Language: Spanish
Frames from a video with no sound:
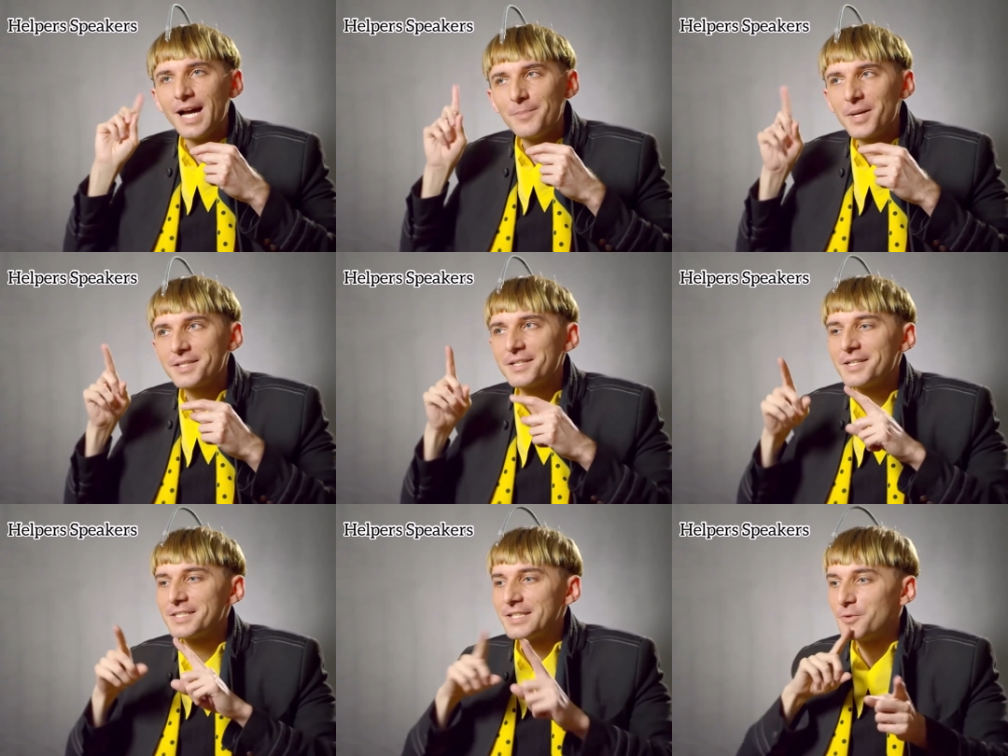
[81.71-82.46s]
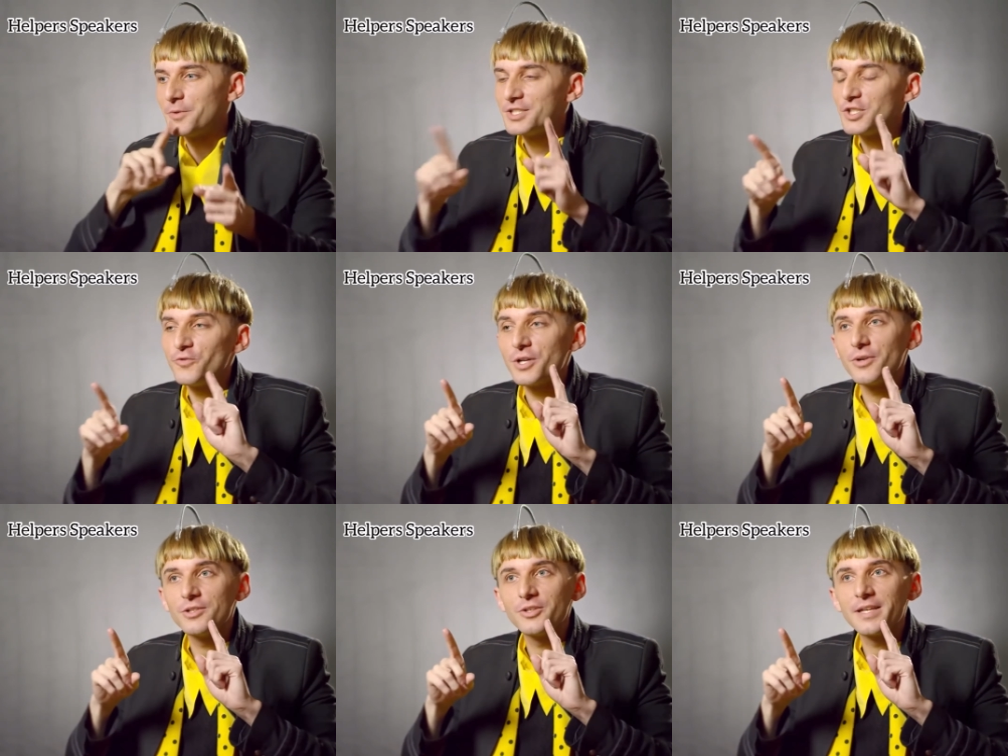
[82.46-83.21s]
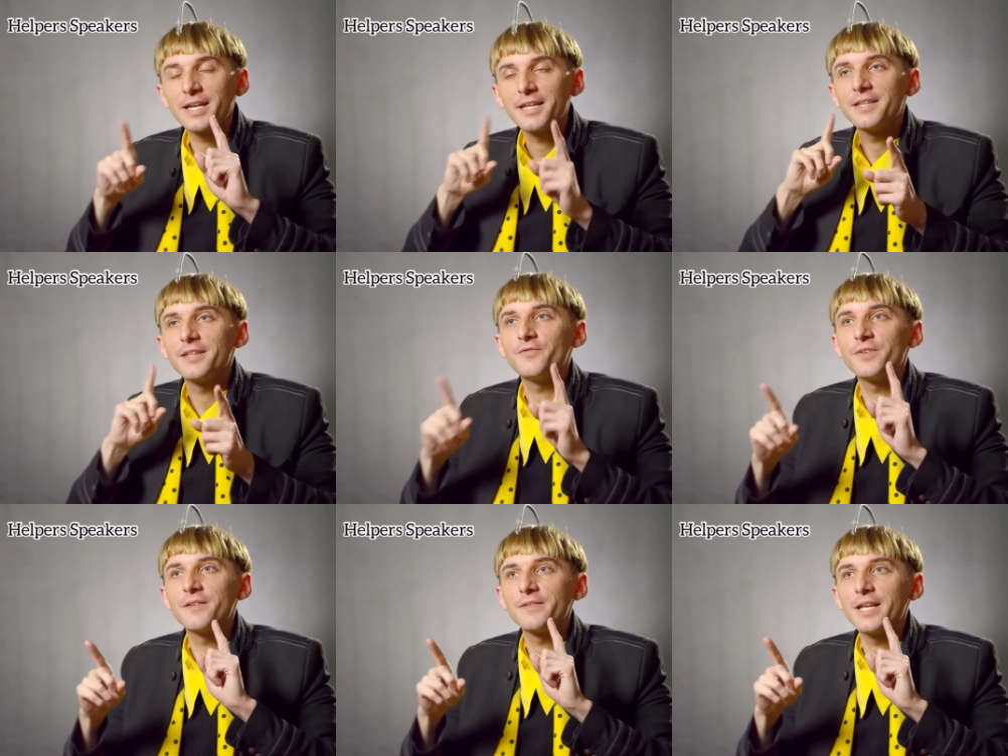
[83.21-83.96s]
A partir de este momento fue cuando dejé de
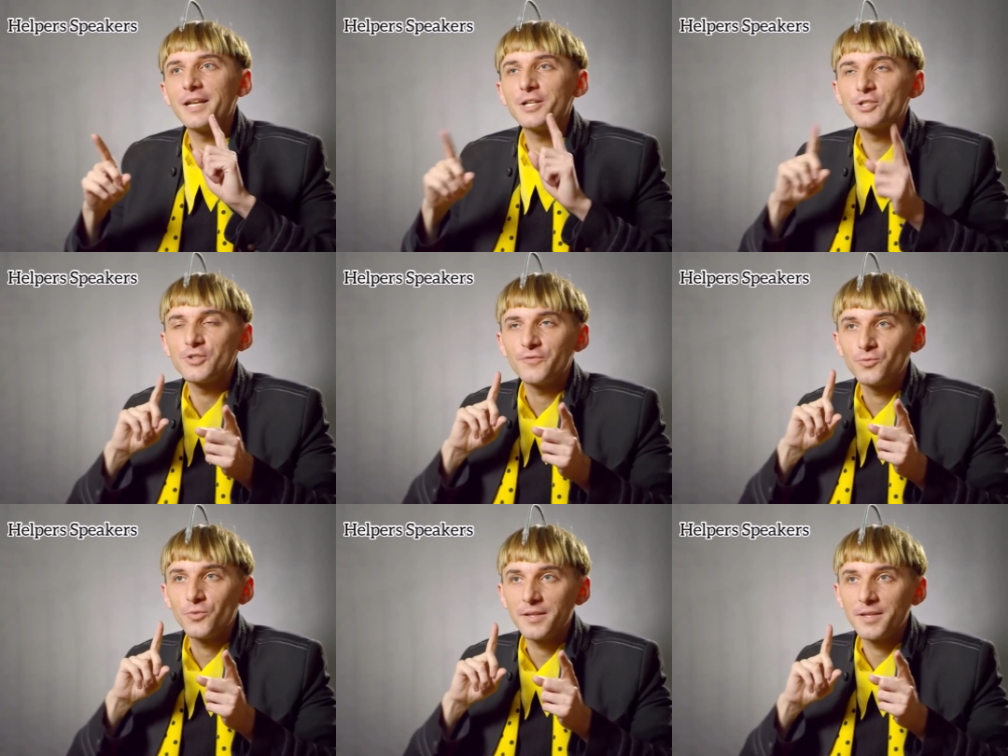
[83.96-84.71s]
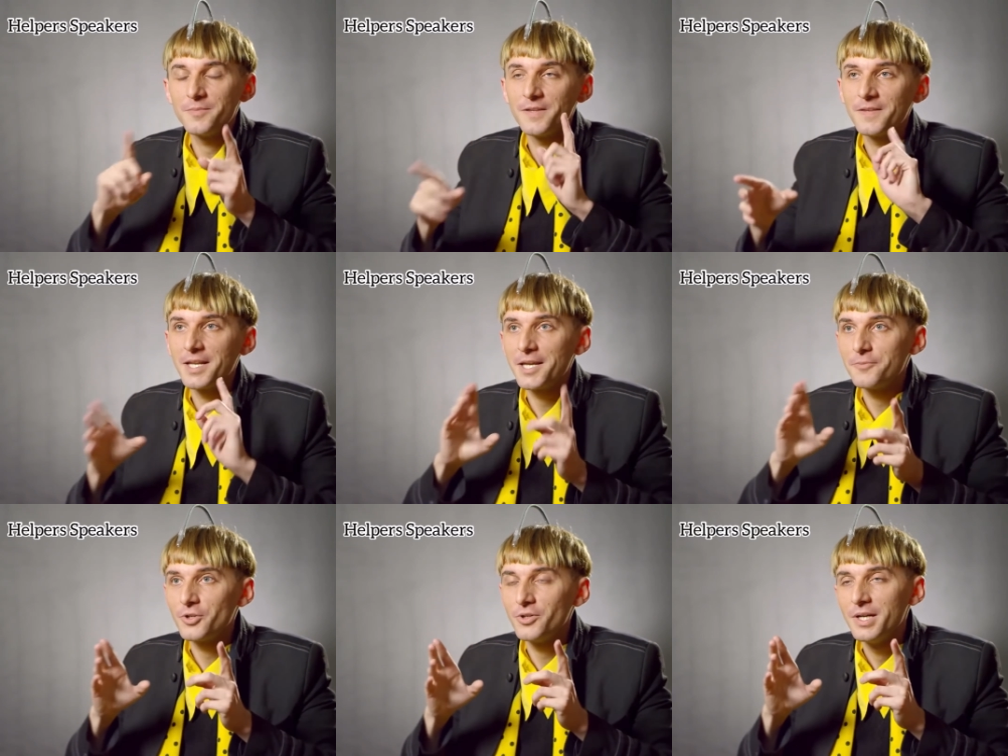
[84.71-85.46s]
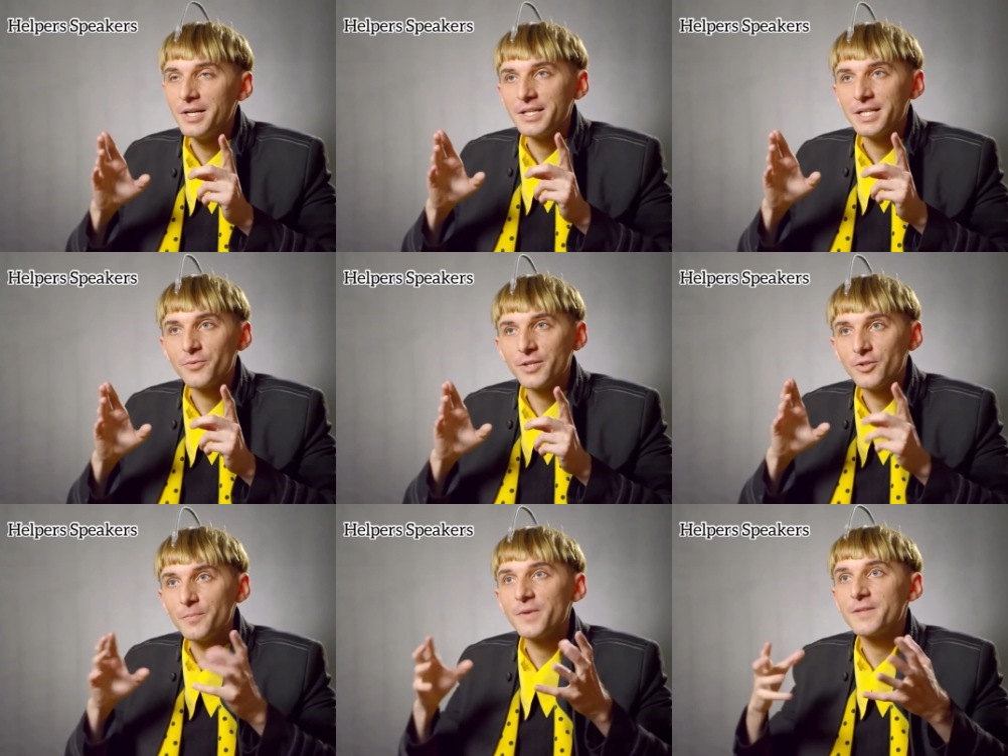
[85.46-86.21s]
diferenciar el software de mi cerebro y
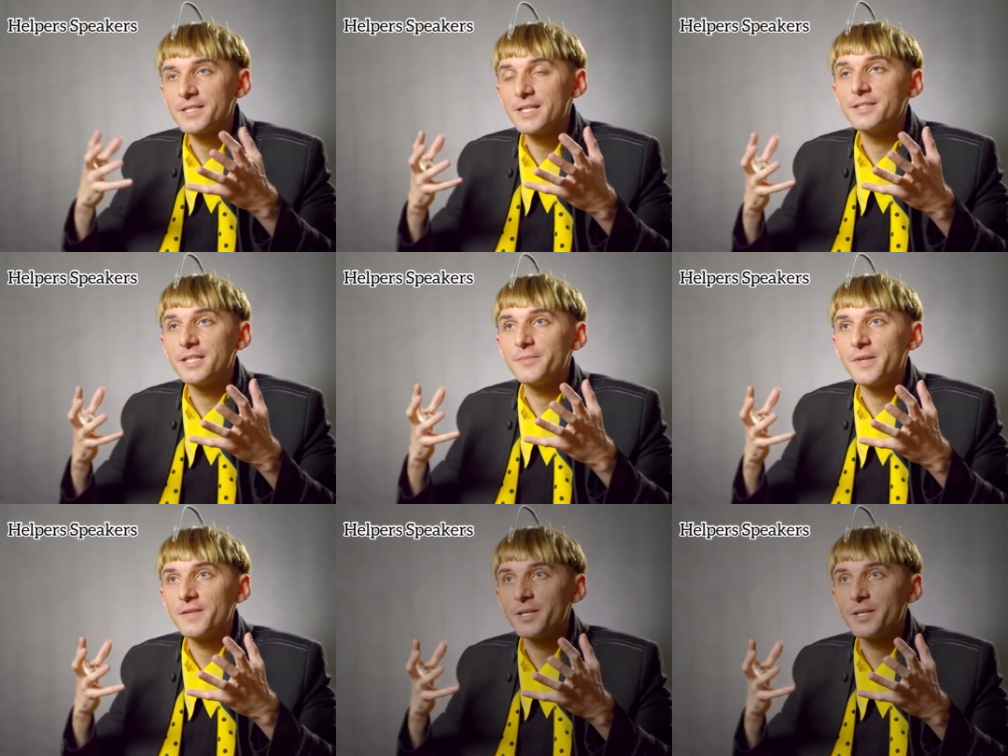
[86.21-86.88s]
cuando empecé a sentirme